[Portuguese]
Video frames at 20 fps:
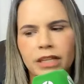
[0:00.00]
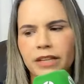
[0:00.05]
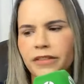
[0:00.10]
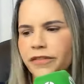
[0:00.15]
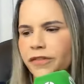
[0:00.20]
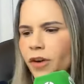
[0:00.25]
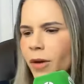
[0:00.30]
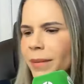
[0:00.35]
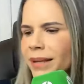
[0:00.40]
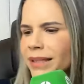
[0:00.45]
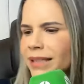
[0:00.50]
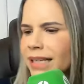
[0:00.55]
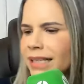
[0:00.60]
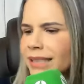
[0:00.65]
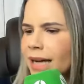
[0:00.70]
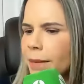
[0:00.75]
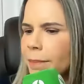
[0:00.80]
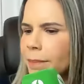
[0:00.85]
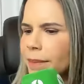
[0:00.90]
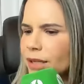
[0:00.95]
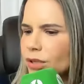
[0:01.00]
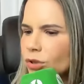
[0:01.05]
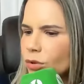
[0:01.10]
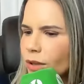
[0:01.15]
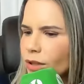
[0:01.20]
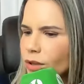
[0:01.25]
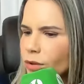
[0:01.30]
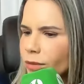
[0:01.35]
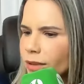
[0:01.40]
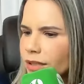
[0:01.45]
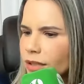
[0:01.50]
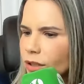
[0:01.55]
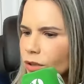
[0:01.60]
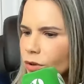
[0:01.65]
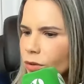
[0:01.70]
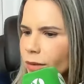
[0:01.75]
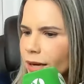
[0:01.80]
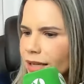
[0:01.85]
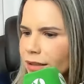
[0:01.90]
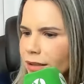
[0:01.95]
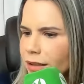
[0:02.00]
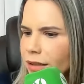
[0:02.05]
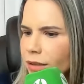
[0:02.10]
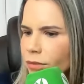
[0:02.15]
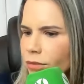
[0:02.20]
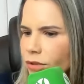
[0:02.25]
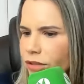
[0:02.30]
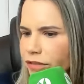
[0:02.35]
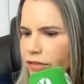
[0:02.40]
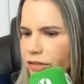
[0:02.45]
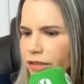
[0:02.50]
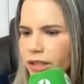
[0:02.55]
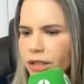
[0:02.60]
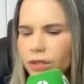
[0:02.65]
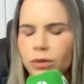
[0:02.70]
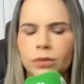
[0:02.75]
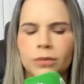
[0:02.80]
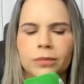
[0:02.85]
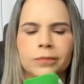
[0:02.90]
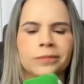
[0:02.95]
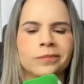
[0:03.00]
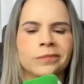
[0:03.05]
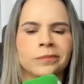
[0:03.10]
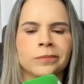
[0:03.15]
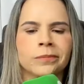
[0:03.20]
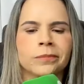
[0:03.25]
de forma a deixar a pessoa numa situação difícil,